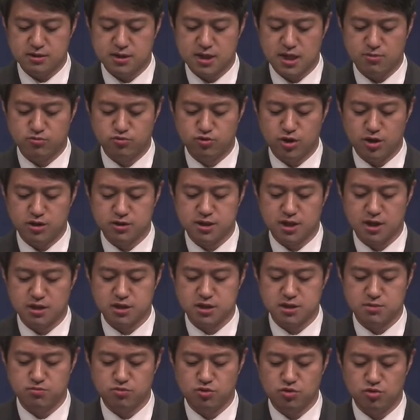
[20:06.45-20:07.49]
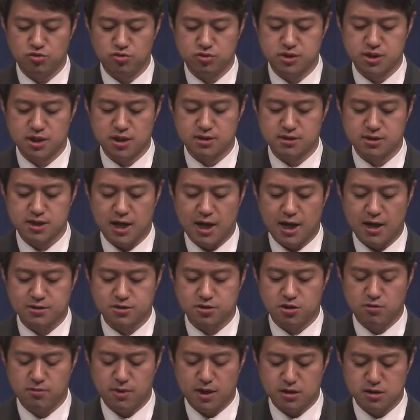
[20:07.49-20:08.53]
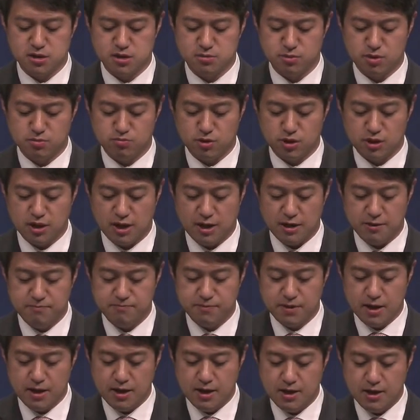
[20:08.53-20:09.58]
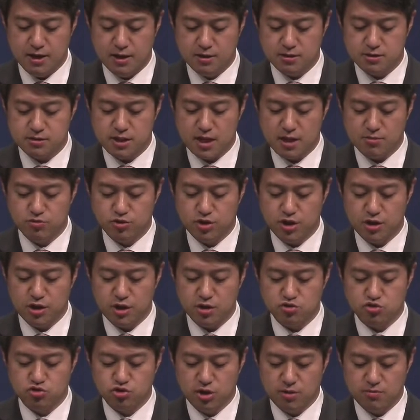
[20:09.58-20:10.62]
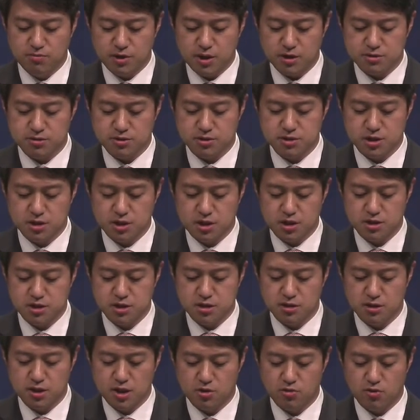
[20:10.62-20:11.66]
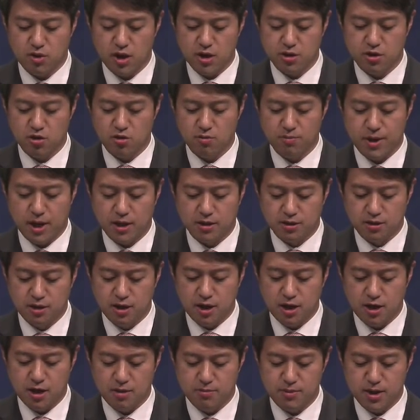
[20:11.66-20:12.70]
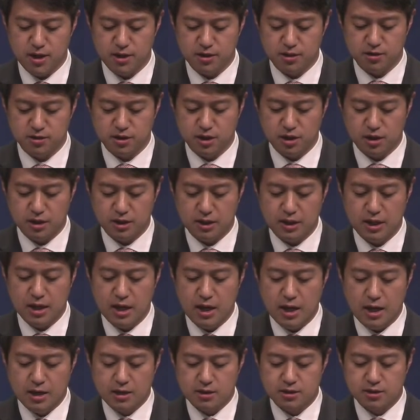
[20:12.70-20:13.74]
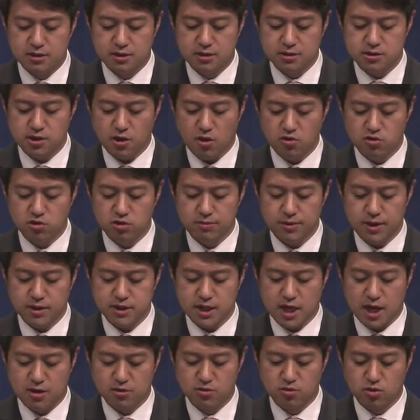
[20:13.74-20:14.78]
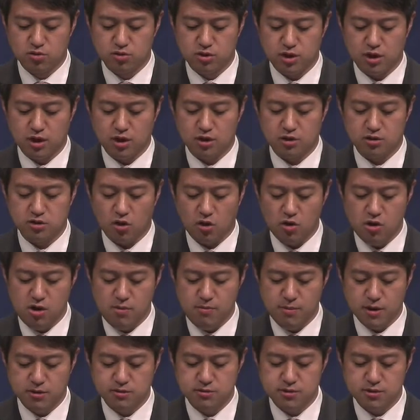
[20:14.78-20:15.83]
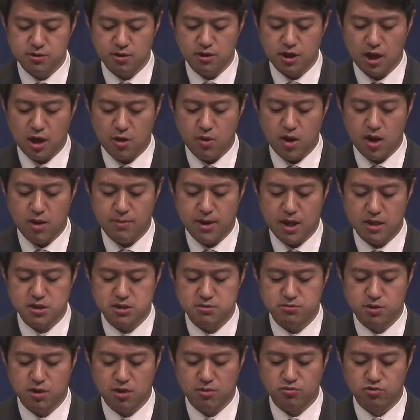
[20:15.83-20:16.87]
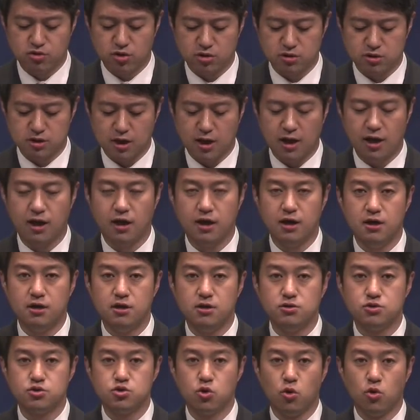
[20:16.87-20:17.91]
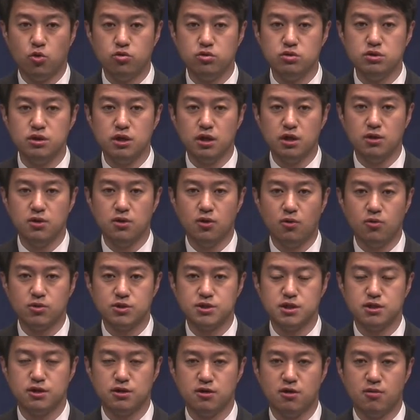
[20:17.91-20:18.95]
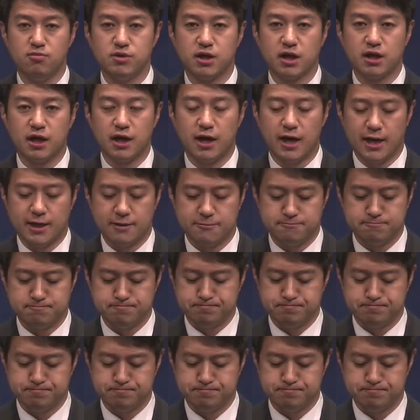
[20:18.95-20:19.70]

사무엘상 16장 4절 말씀입니다. 사무엘이 주님께서 시키신 대로 하여 베들레헴에 이르니 그 성읍의 장로들이 떨면서 나와 맞으며 물었다. 좋은 일로 오시는 겁니까?